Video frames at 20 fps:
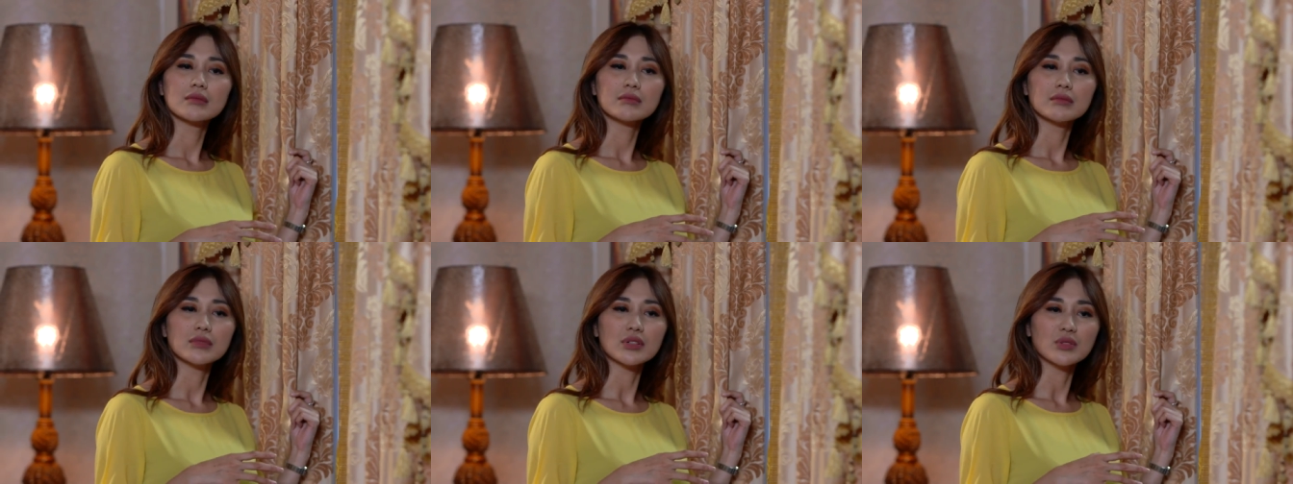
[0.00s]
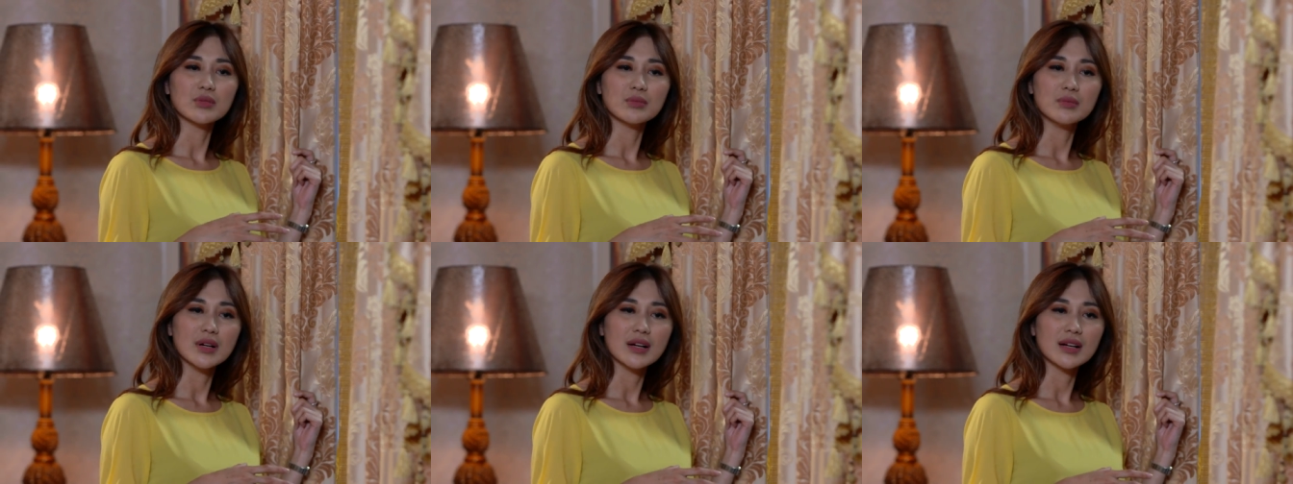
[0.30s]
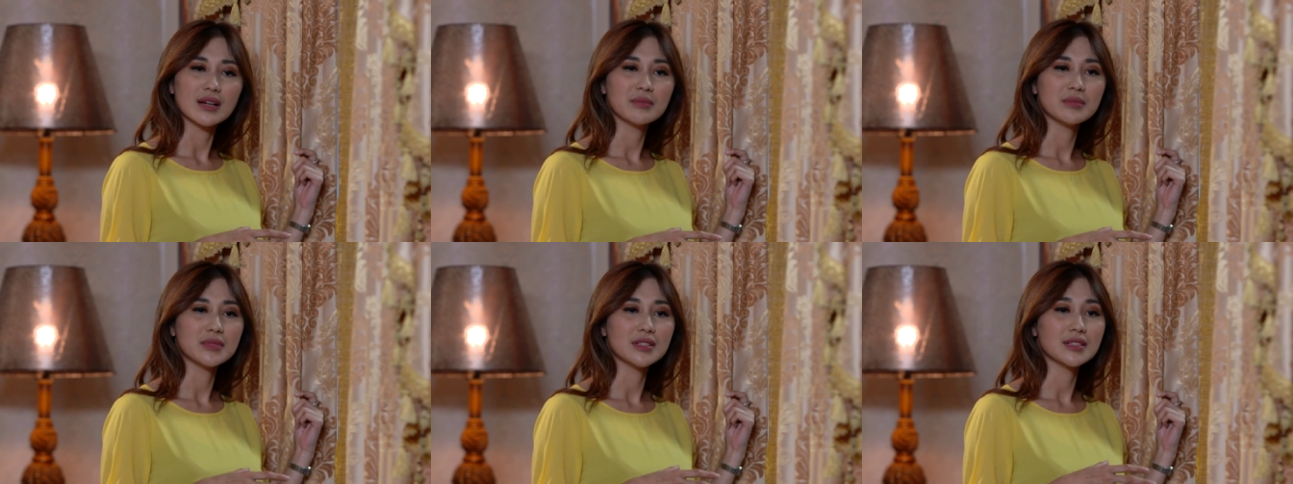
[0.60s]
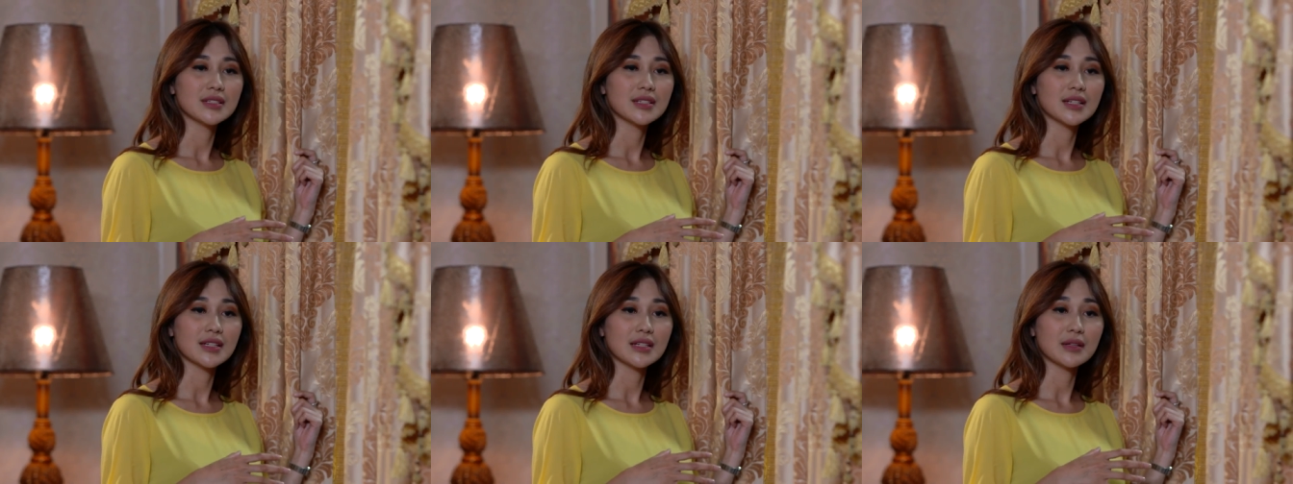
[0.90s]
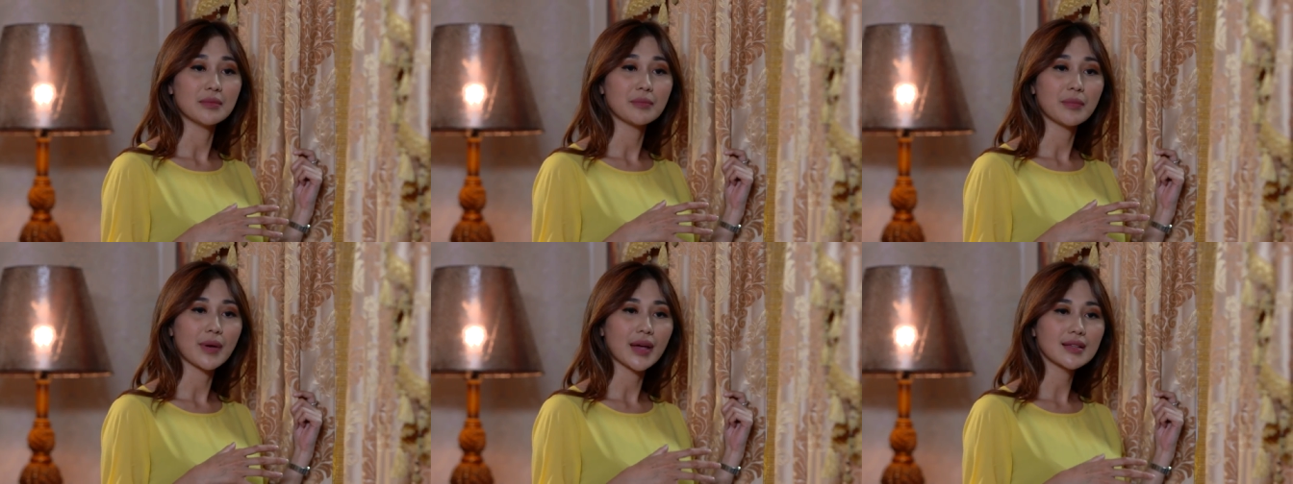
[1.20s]
Berubah
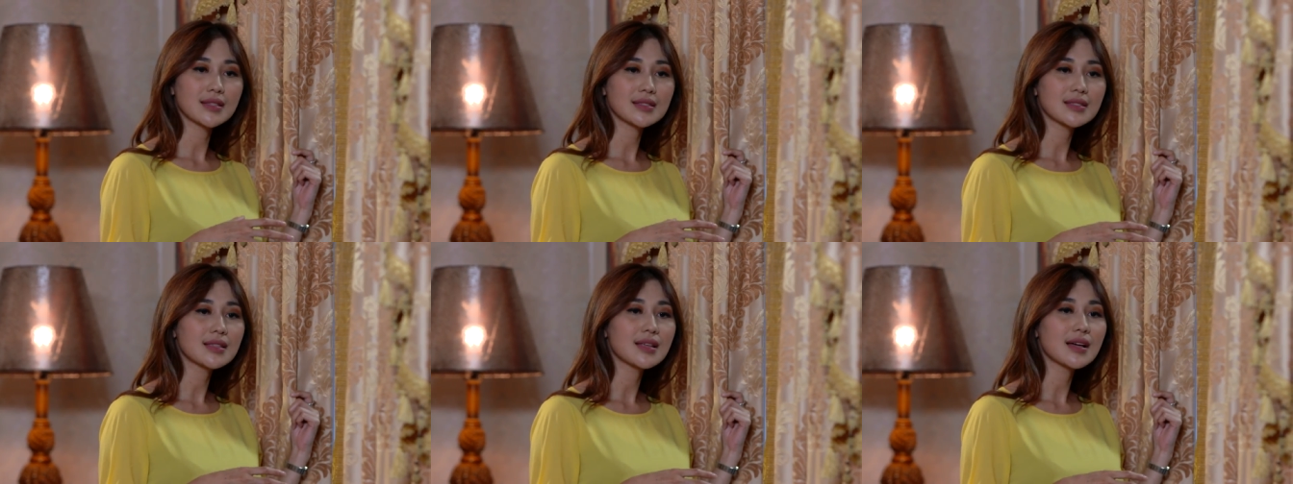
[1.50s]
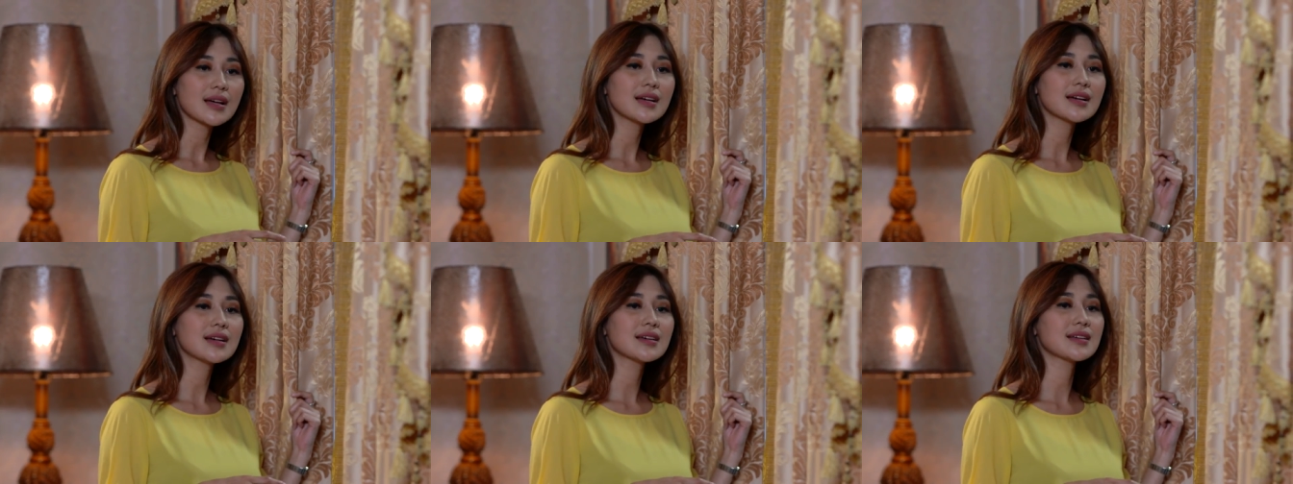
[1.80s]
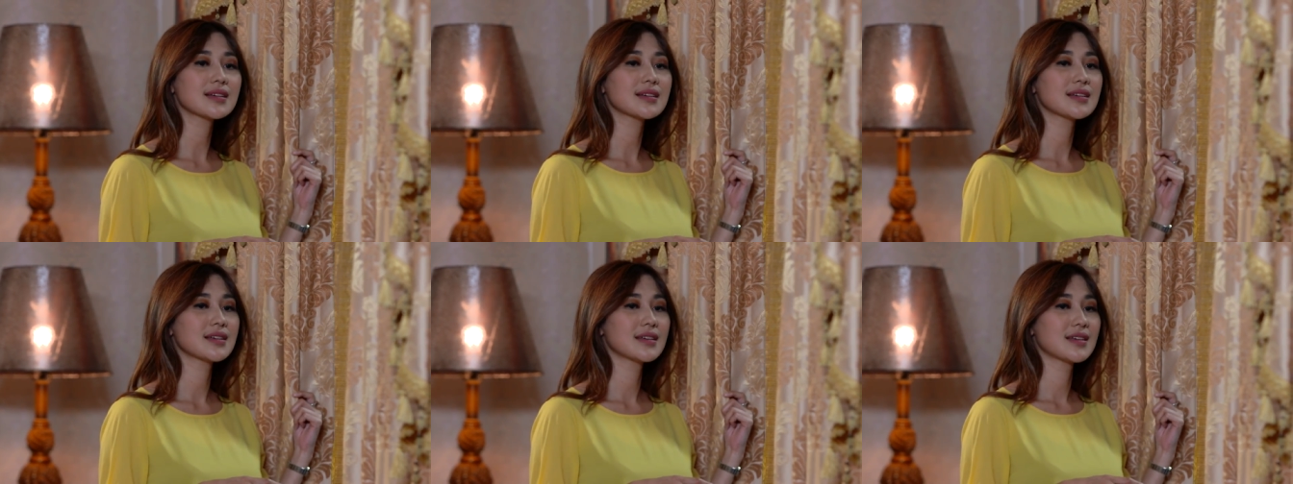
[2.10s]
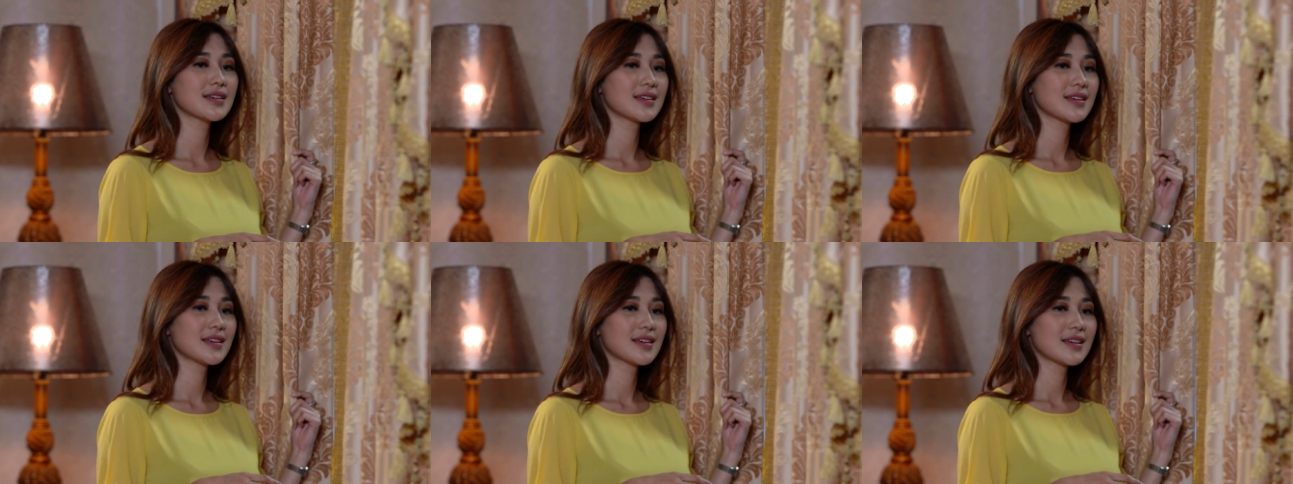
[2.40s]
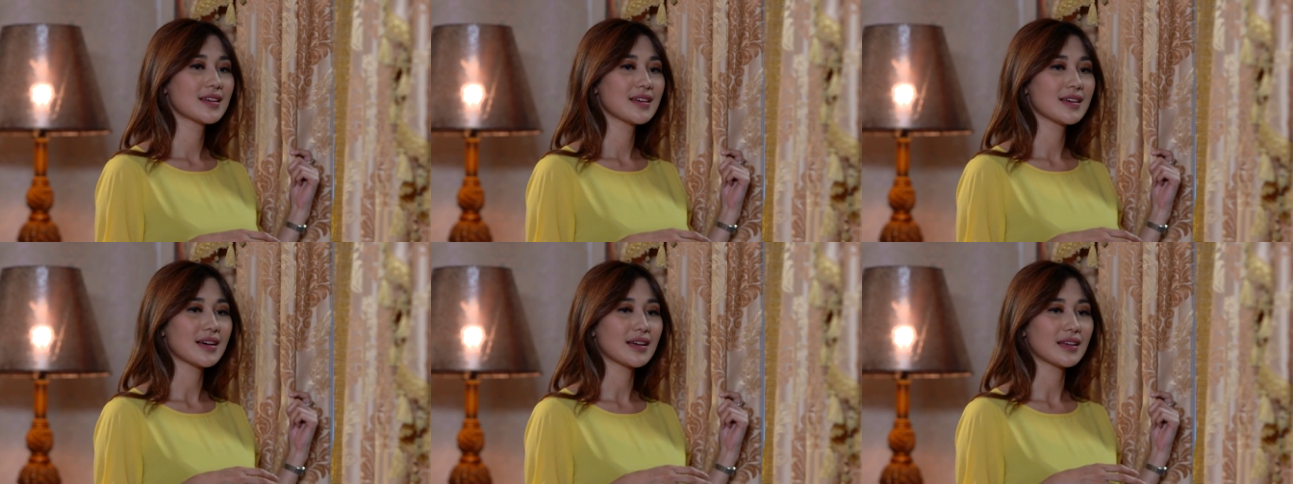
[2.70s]
menjadi pesta
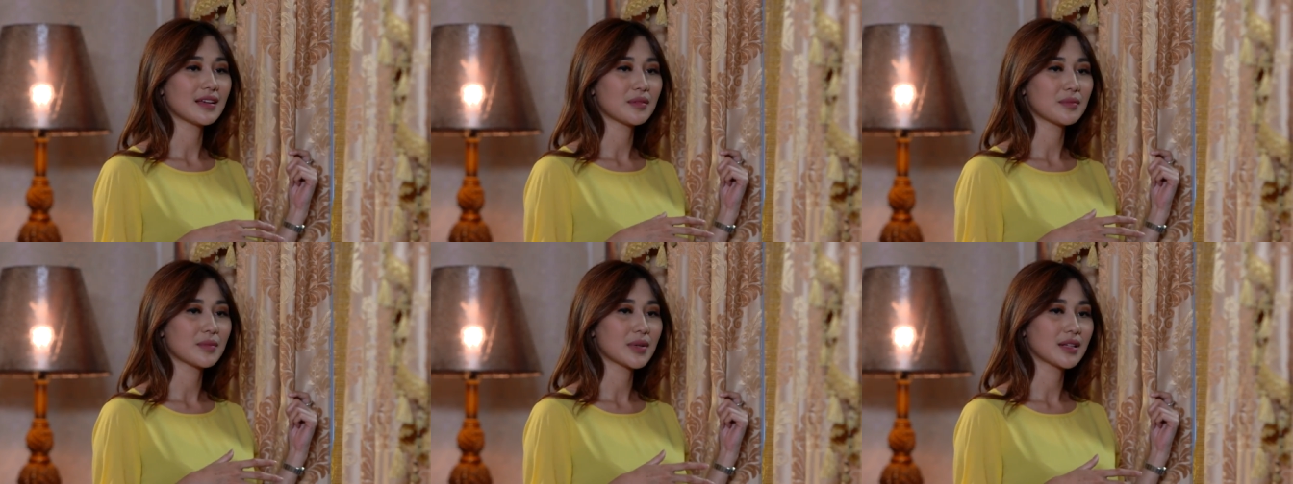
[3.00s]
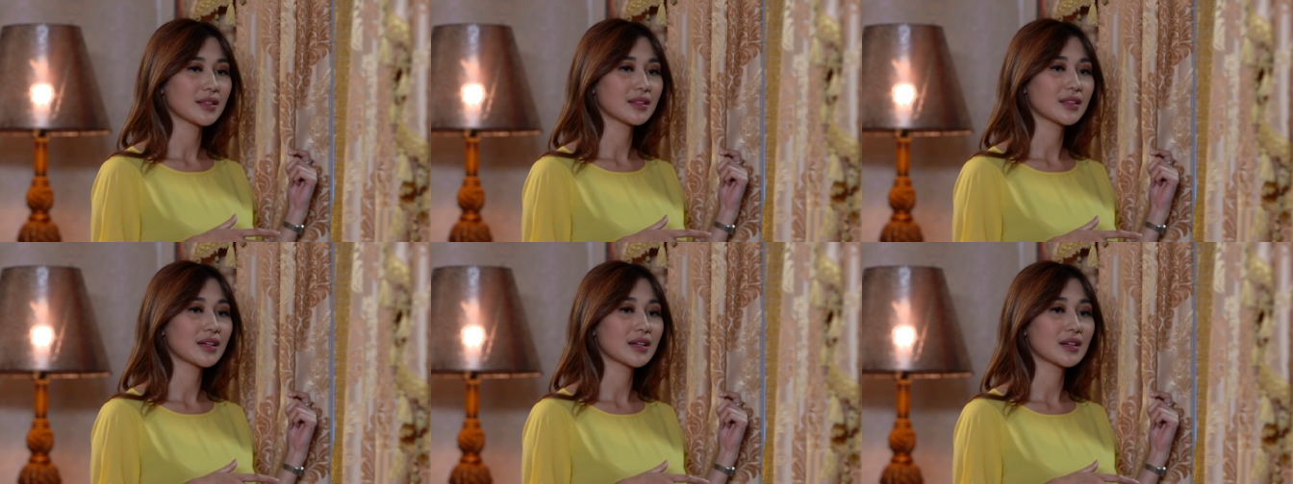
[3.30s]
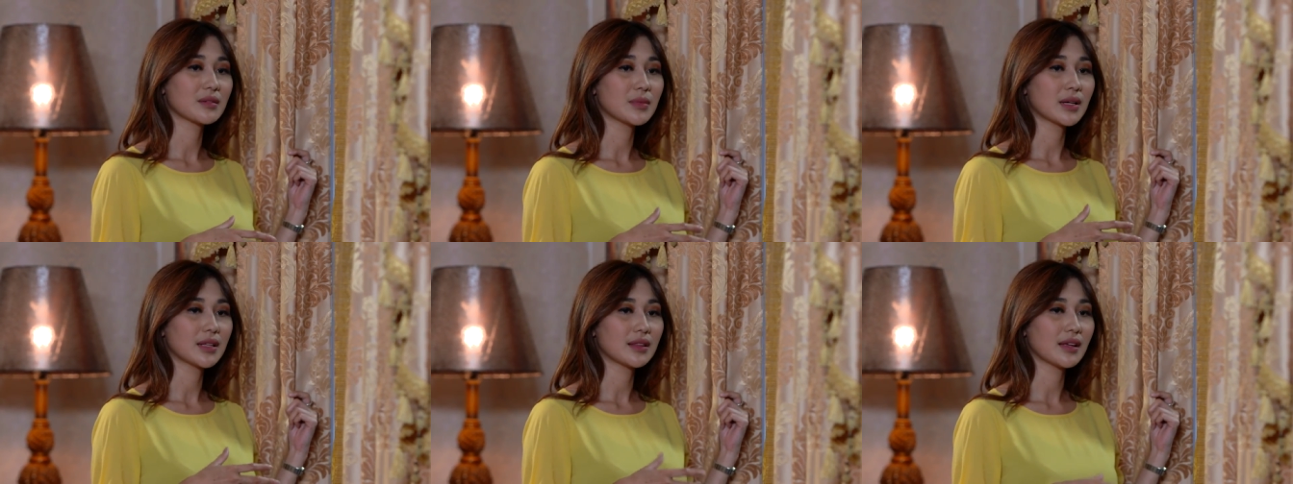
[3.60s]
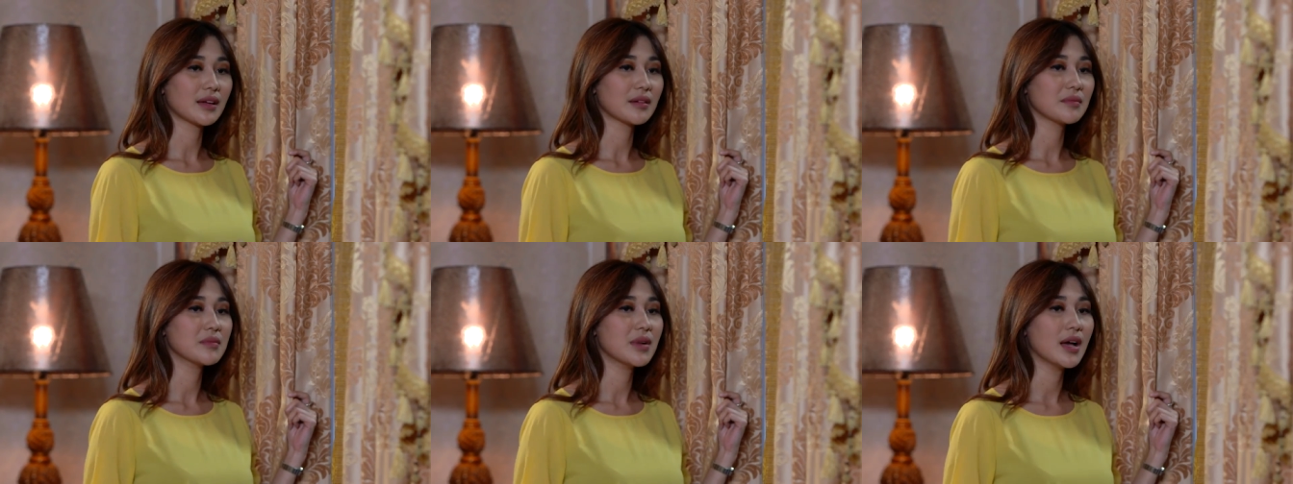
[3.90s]
air mata kematian